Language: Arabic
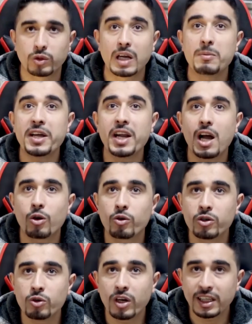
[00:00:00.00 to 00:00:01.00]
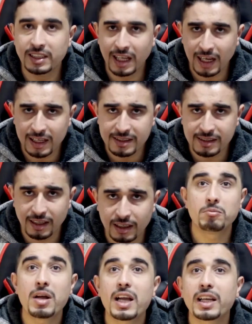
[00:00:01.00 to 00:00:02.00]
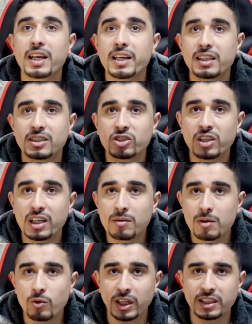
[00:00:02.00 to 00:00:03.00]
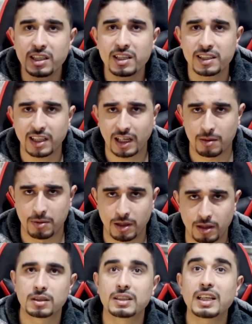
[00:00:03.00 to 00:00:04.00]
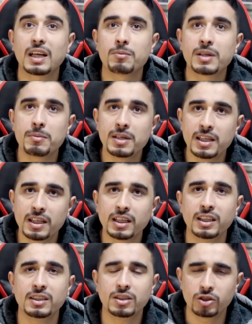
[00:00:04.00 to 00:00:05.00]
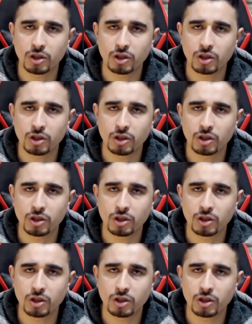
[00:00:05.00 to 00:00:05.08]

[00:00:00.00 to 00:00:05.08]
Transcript: وكمان حكوا انه هذه الحادثه ما كانت الجريمه الوحيده اللي ارتكبها ارتكب قبل هيك عده